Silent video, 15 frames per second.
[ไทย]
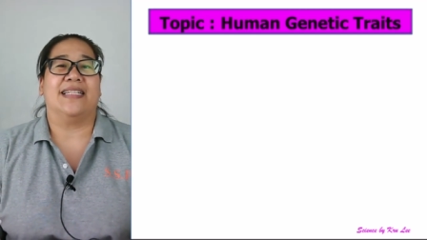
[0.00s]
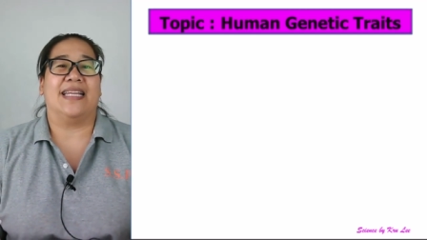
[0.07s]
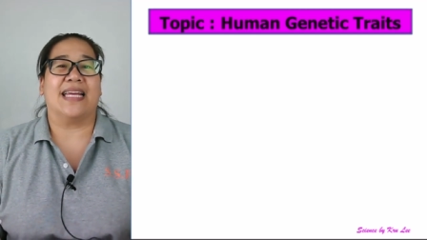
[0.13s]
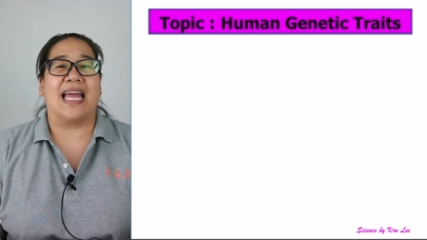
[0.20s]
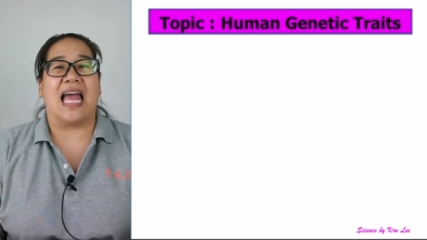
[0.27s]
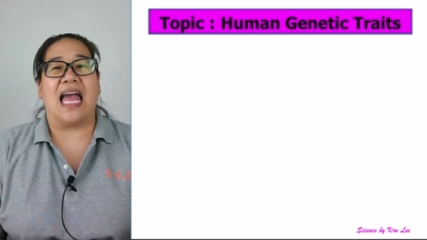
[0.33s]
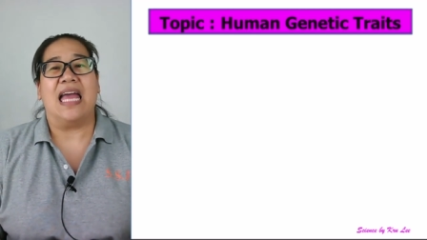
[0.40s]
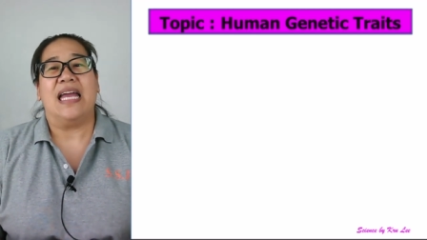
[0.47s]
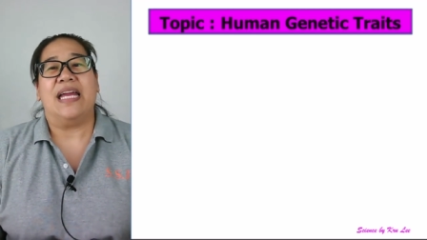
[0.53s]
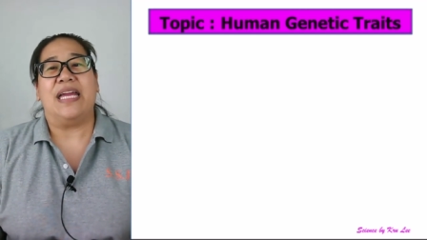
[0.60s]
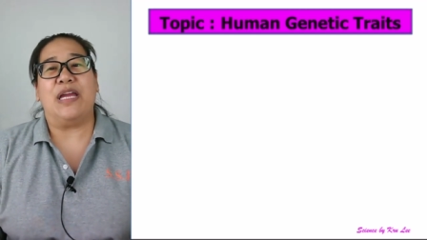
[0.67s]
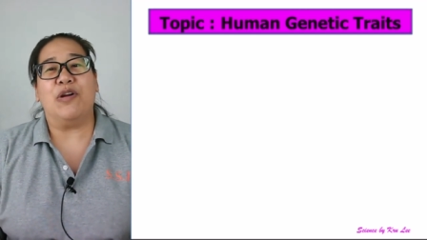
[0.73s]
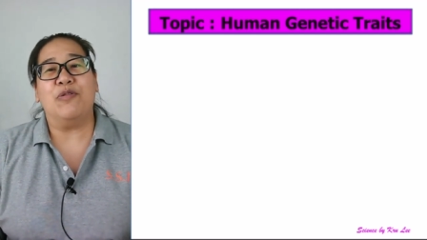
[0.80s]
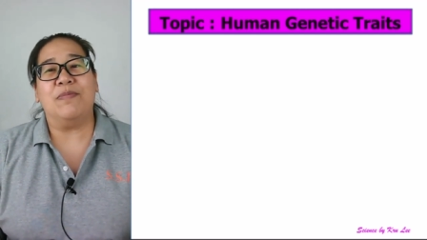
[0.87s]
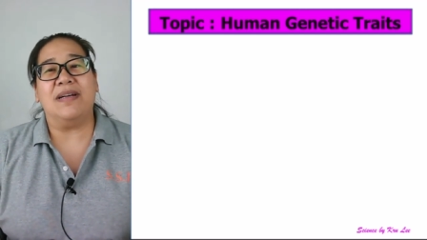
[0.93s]
นะคะ
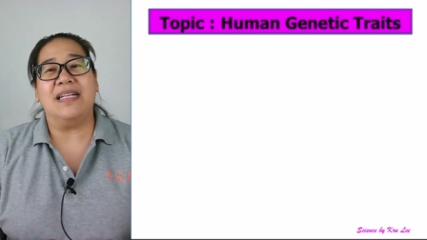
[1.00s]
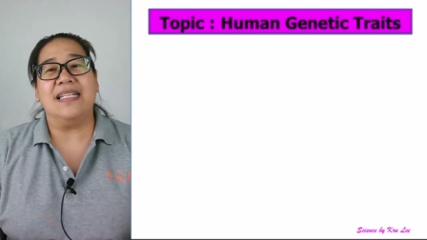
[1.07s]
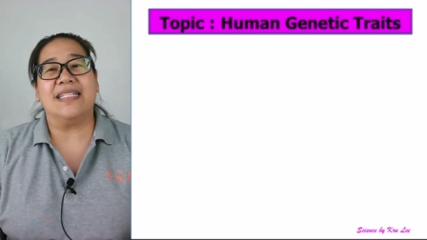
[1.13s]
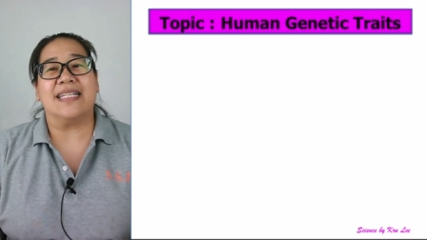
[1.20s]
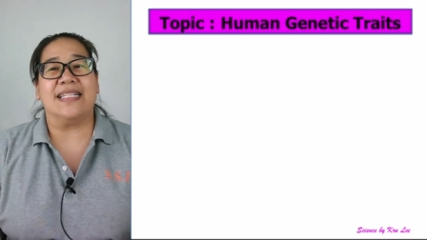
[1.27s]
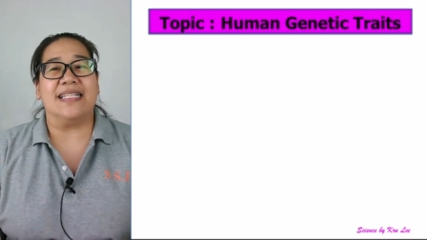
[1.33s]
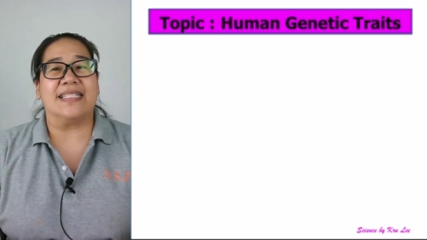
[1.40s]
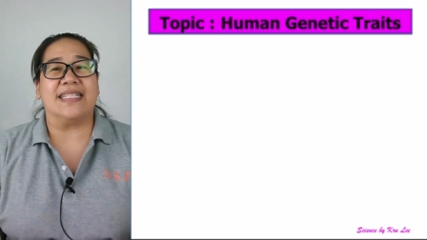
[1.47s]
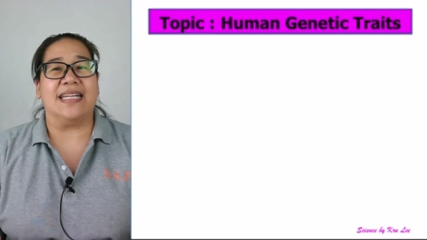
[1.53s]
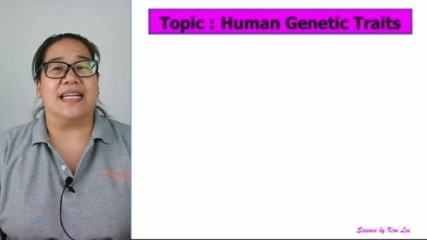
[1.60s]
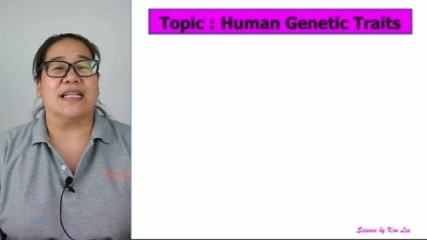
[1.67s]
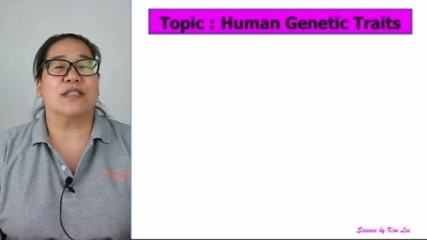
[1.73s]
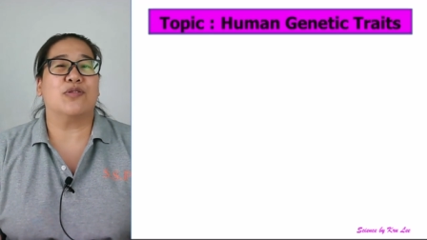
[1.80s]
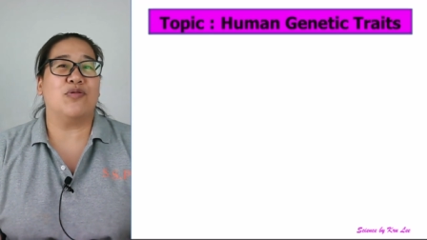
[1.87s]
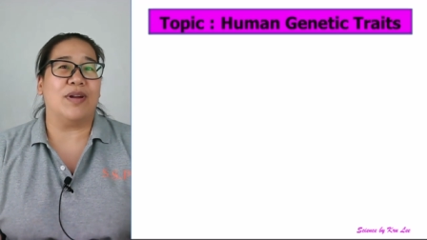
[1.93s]
Human Genetic
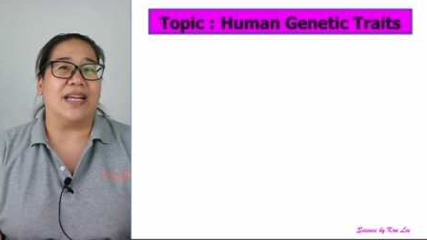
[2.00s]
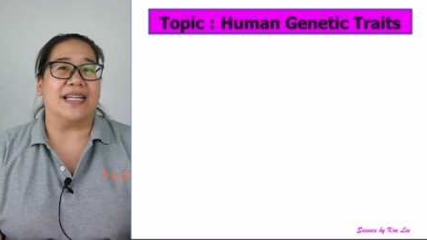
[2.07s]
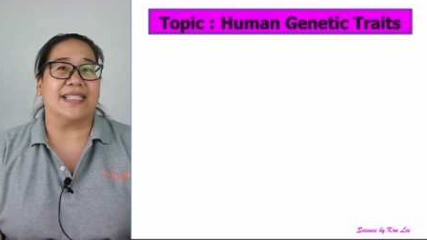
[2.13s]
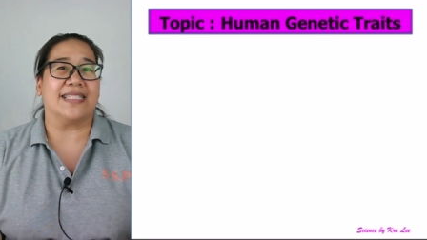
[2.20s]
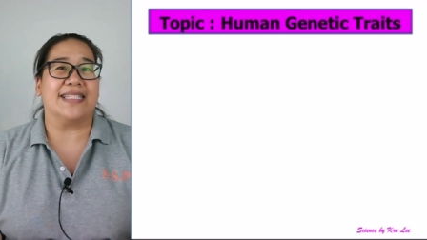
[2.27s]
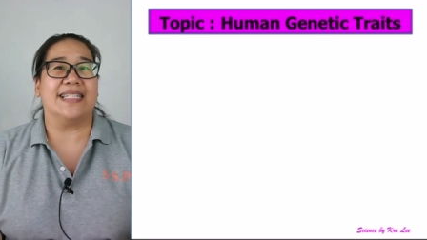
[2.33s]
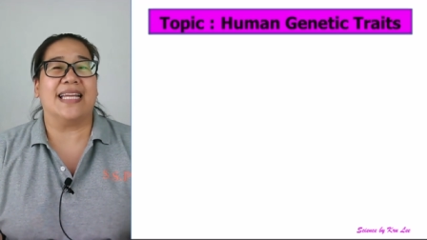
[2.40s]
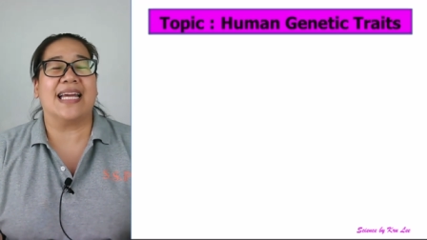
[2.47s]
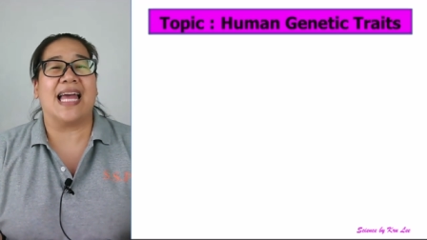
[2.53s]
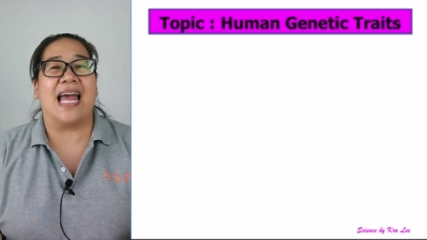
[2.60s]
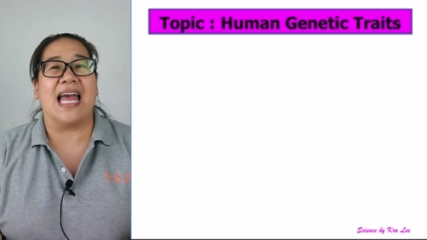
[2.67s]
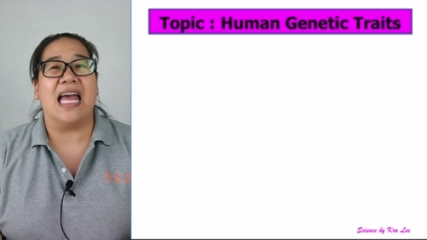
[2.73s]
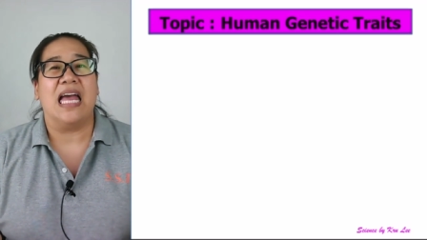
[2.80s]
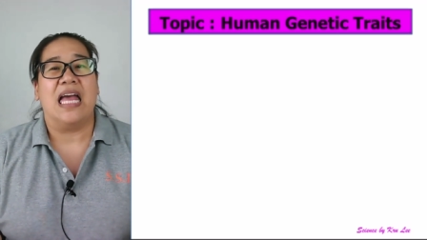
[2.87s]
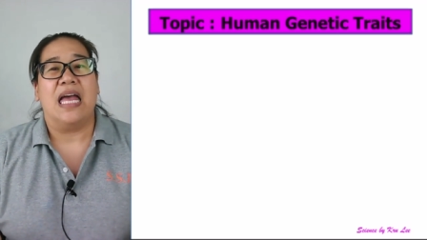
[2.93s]
Traits นะ
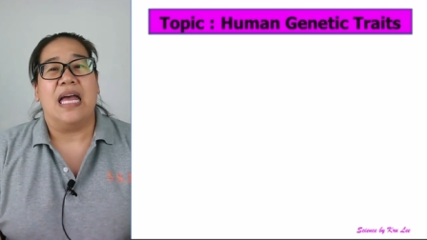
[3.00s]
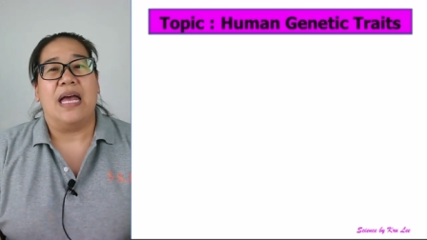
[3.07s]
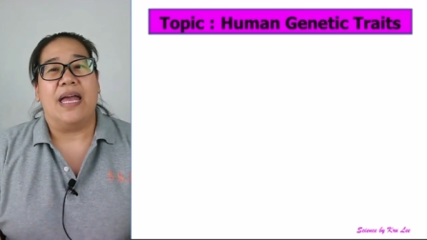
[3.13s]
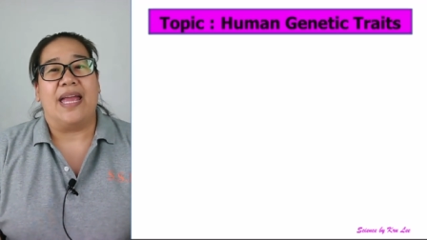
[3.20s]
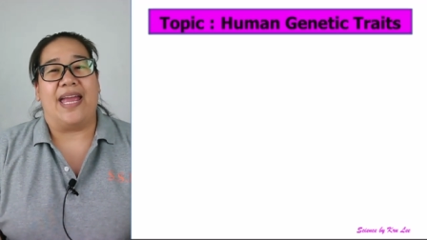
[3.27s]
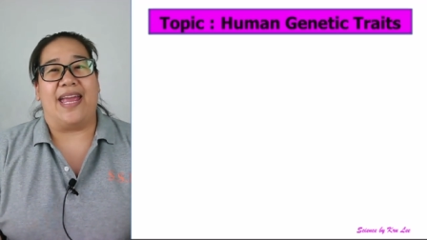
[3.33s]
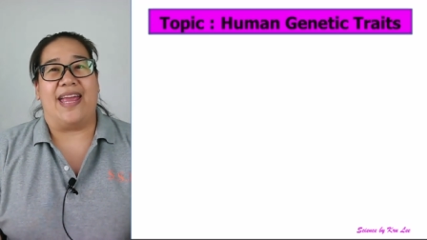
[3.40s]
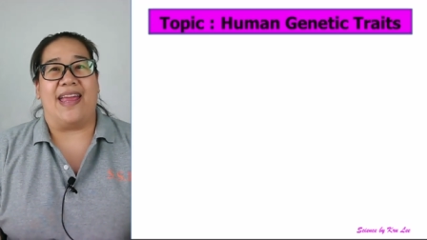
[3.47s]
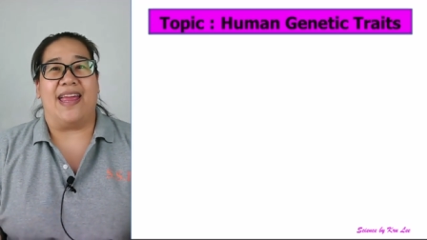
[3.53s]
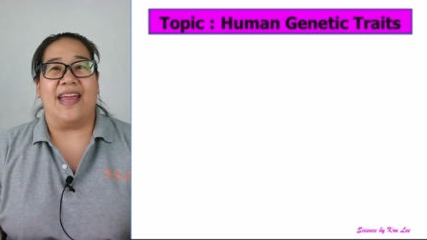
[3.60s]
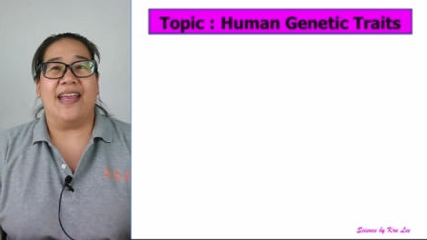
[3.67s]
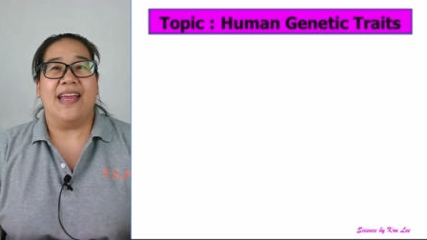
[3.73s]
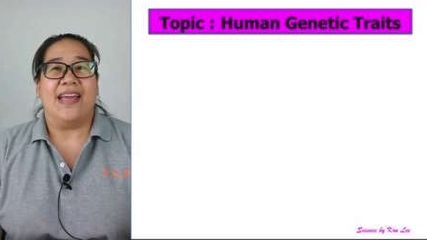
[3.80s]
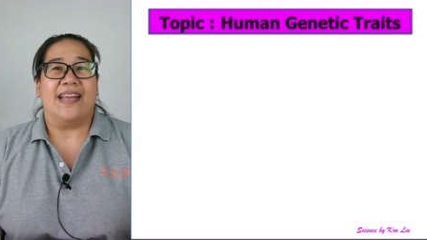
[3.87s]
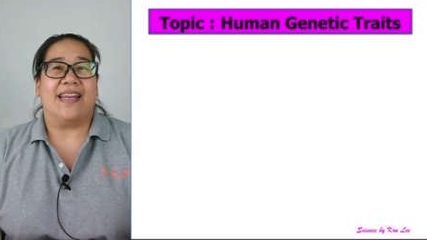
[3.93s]
คะเอ
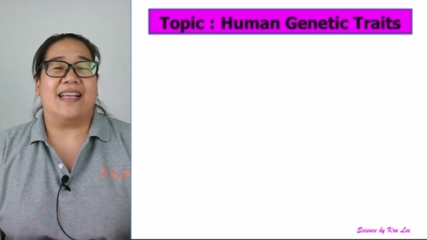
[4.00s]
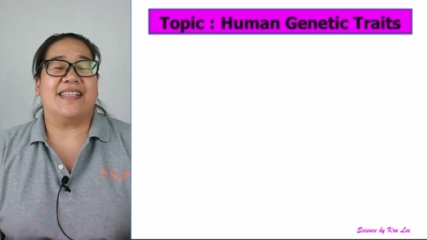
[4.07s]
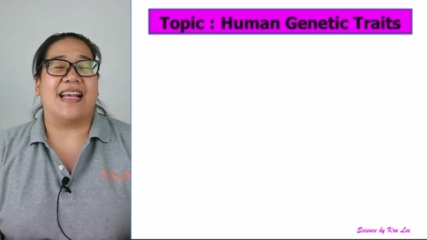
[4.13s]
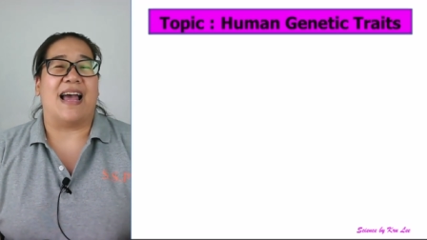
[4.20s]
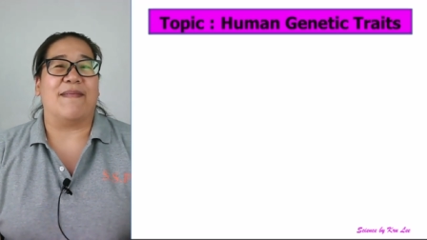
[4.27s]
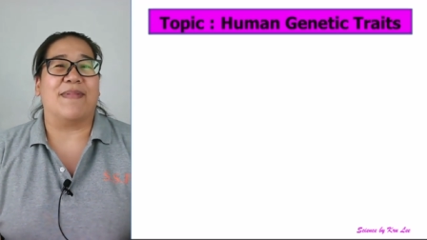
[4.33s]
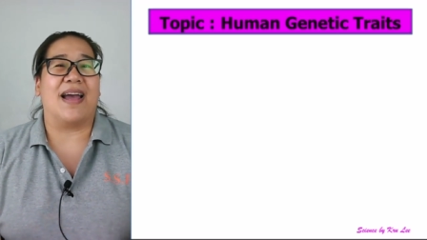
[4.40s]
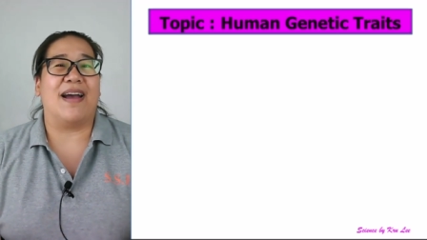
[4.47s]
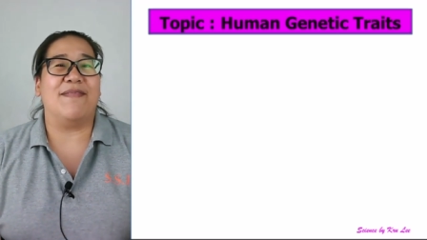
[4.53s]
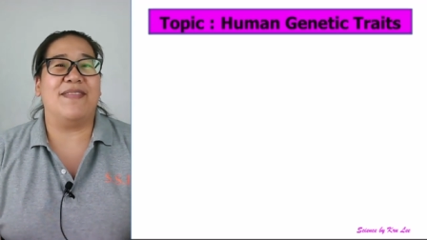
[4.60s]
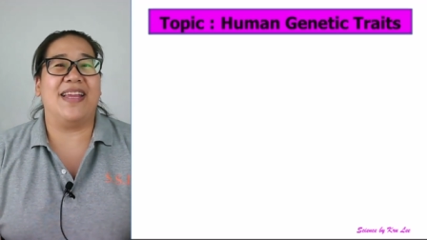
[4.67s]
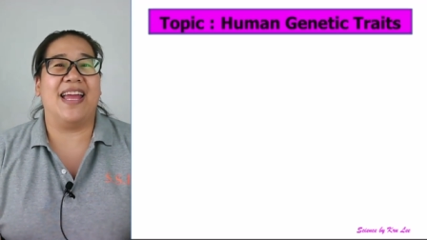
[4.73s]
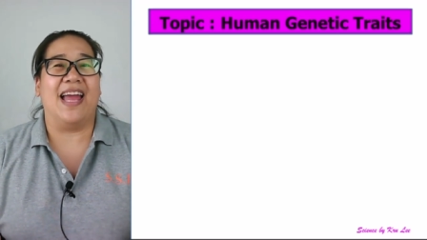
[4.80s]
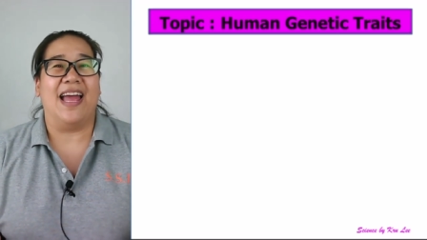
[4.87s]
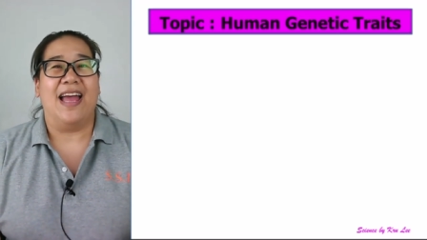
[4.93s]
ในสามคำ
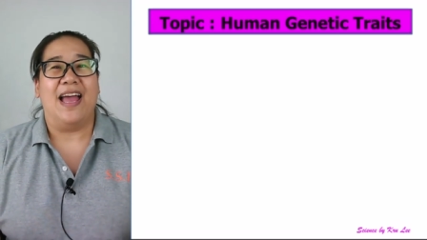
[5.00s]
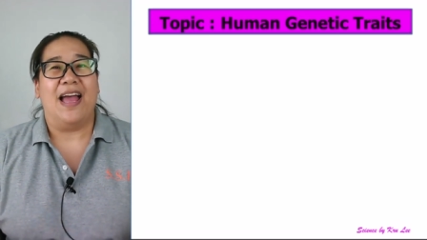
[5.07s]
เนี่ย